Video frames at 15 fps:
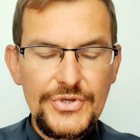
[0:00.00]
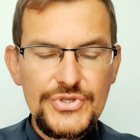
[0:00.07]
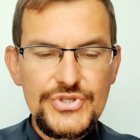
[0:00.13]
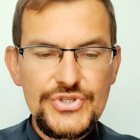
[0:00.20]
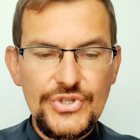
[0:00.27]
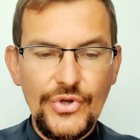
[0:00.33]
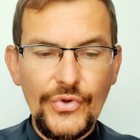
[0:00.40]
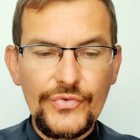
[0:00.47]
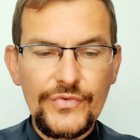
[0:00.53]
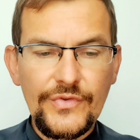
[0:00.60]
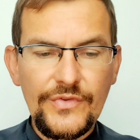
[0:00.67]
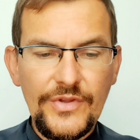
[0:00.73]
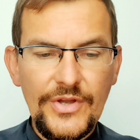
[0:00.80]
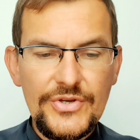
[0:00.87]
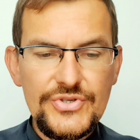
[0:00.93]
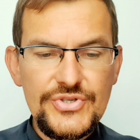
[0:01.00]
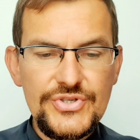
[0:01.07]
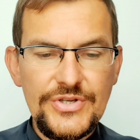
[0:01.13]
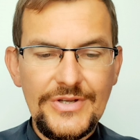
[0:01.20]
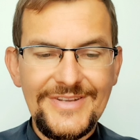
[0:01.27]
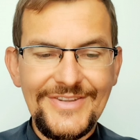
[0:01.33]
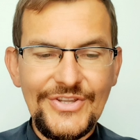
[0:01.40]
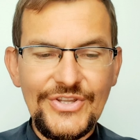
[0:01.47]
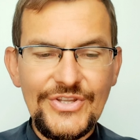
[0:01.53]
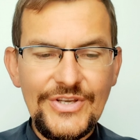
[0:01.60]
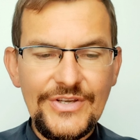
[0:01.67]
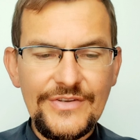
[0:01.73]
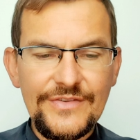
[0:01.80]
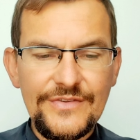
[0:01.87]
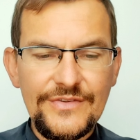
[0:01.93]
Stąd też
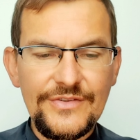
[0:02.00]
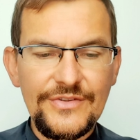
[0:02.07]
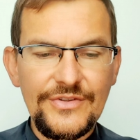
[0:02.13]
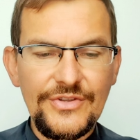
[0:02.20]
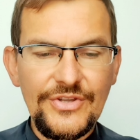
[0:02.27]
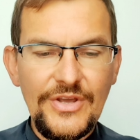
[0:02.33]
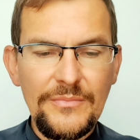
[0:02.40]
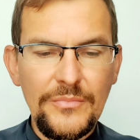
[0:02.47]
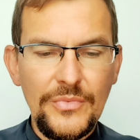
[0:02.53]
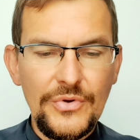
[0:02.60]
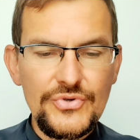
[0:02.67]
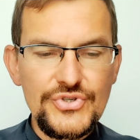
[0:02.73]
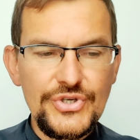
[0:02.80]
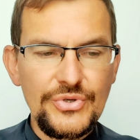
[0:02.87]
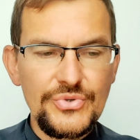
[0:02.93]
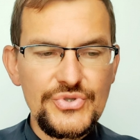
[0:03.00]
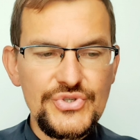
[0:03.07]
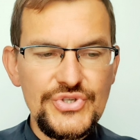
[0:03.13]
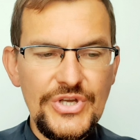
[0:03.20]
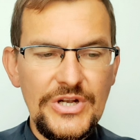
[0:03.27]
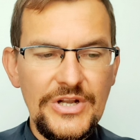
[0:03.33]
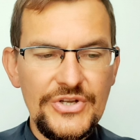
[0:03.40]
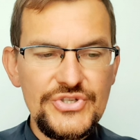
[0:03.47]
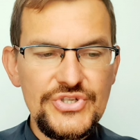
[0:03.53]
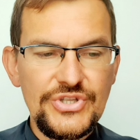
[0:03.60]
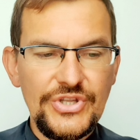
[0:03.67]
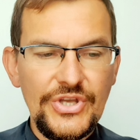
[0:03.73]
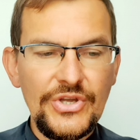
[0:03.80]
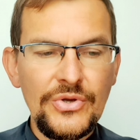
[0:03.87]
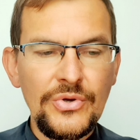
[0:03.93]
nikt nie może
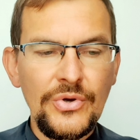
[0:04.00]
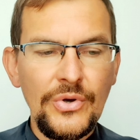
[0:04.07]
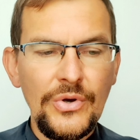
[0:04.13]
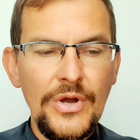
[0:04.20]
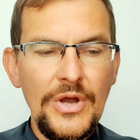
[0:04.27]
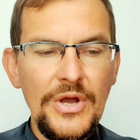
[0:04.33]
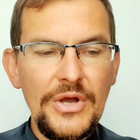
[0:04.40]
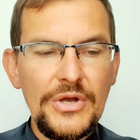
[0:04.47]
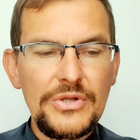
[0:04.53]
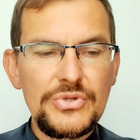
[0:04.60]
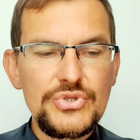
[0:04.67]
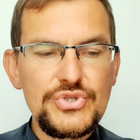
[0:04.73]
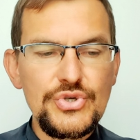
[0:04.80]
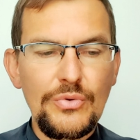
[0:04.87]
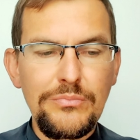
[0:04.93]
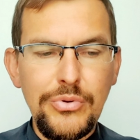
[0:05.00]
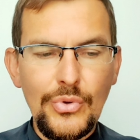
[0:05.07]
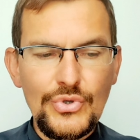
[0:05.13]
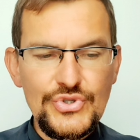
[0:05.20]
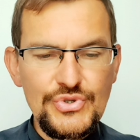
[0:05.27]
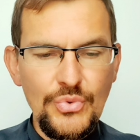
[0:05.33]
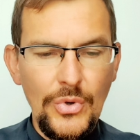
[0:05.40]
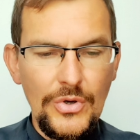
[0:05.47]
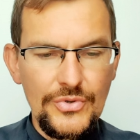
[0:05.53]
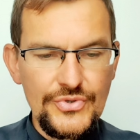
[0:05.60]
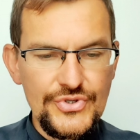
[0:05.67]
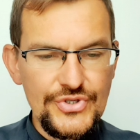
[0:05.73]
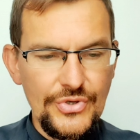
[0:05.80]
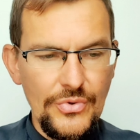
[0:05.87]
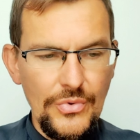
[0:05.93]
rozdzielać tego, co Bóg
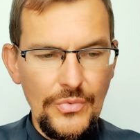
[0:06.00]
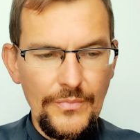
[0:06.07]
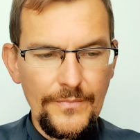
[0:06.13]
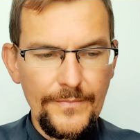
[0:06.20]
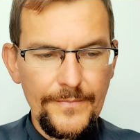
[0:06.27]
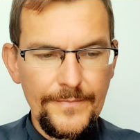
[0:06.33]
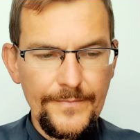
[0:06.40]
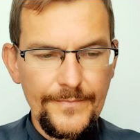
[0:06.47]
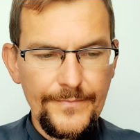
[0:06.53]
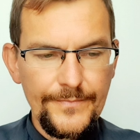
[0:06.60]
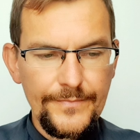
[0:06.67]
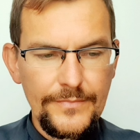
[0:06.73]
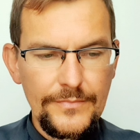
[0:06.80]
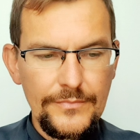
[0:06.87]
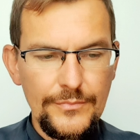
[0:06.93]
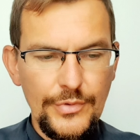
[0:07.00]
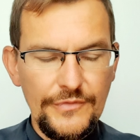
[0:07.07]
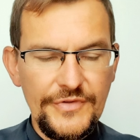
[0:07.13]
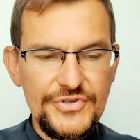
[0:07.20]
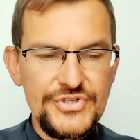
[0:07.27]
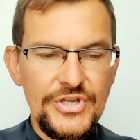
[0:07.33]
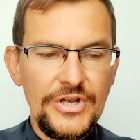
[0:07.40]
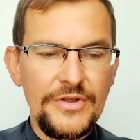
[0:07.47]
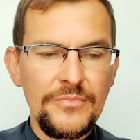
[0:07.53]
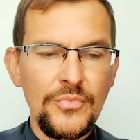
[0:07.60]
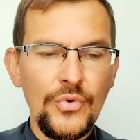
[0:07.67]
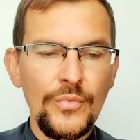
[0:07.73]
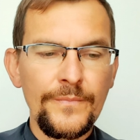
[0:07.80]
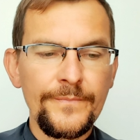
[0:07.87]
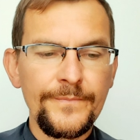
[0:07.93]
złączył. Powiedzieli
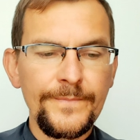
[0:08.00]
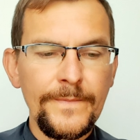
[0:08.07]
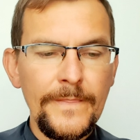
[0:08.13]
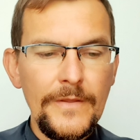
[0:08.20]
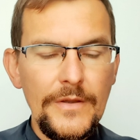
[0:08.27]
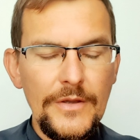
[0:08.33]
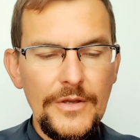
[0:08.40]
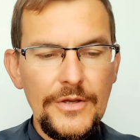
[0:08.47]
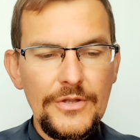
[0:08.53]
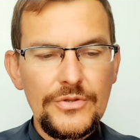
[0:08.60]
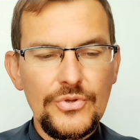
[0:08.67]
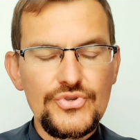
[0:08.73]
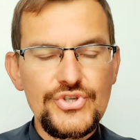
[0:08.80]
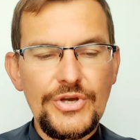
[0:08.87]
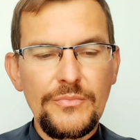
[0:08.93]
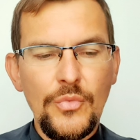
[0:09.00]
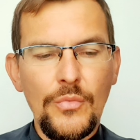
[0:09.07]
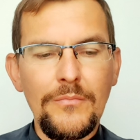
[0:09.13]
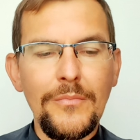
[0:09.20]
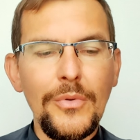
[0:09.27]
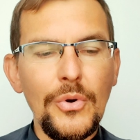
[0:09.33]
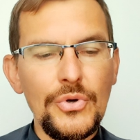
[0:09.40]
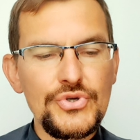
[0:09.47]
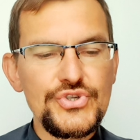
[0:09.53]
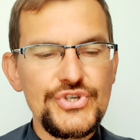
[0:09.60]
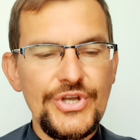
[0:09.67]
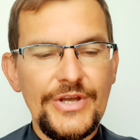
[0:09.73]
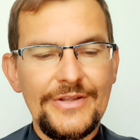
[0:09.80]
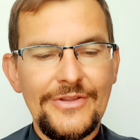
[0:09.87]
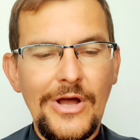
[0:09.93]
mu: To czemu
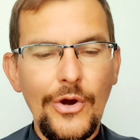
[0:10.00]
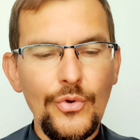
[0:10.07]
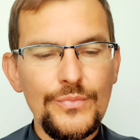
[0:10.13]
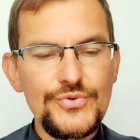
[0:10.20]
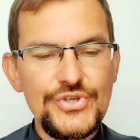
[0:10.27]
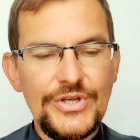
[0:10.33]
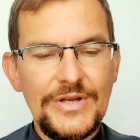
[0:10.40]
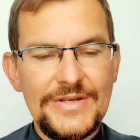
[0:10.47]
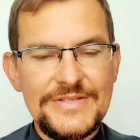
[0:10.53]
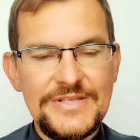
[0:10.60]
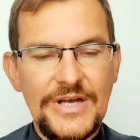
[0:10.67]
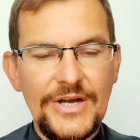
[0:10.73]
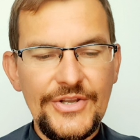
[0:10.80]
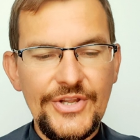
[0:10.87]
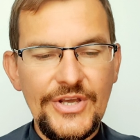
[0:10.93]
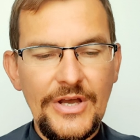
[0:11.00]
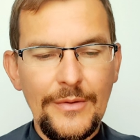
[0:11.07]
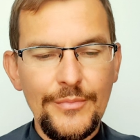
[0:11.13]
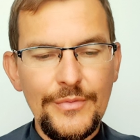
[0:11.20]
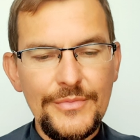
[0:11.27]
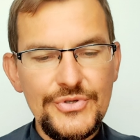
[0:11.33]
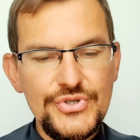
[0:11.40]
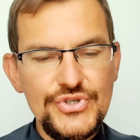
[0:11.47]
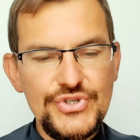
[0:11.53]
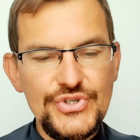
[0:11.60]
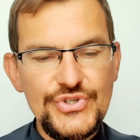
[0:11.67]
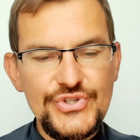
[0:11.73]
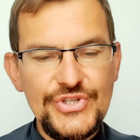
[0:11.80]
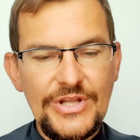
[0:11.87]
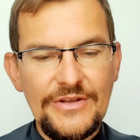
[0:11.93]
Mosze dał przykazanie, aby
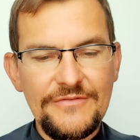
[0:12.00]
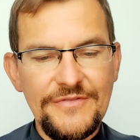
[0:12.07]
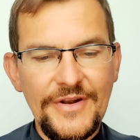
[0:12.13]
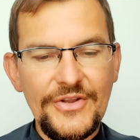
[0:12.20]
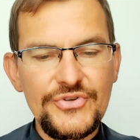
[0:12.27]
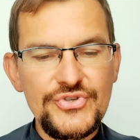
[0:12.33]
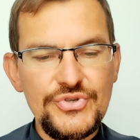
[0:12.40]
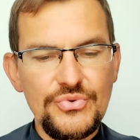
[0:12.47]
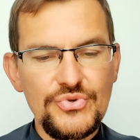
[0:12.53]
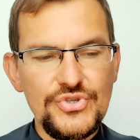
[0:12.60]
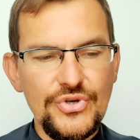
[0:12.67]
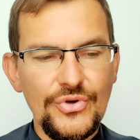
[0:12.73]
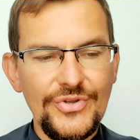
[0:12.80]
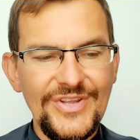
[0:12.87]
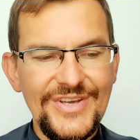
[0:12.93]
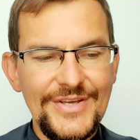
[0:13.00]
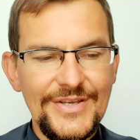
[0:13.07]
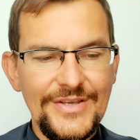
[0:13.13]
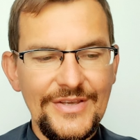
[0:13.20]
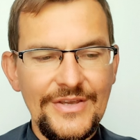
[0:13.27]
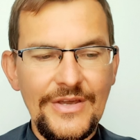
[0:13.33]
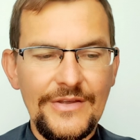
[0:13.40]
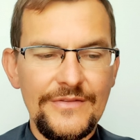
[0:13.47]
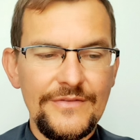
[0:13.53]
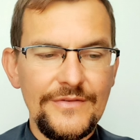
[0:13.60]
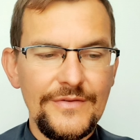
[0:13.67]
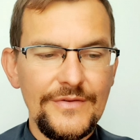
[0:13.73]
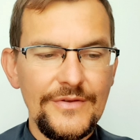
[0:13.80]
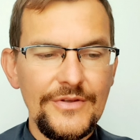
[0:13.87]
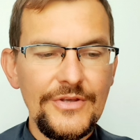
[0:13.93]
mężczyzna wręczył żonie
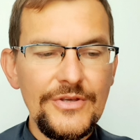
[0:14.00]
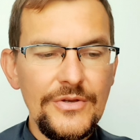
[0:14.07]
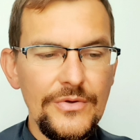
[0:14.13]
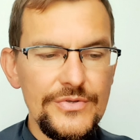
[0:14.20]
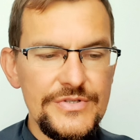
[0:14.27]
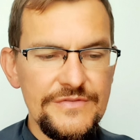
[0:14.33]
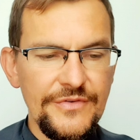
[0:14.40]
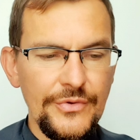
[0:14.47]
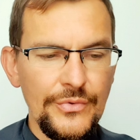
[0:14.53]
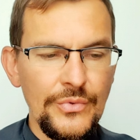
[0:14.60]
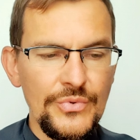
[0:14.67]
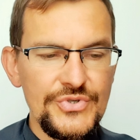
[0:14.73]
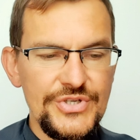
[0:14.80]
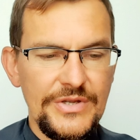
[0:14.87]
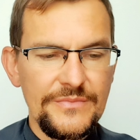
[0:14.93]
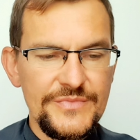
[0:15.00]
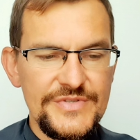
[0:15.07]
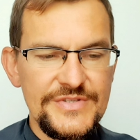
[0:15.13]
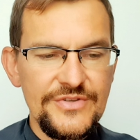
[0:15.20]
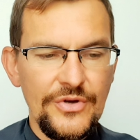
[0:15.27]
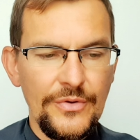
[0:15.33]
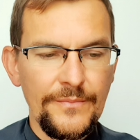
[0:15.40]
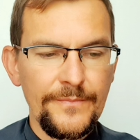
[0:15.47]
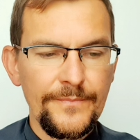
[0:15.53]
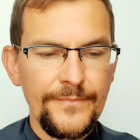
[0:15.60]
get i rozwiódł się z nią?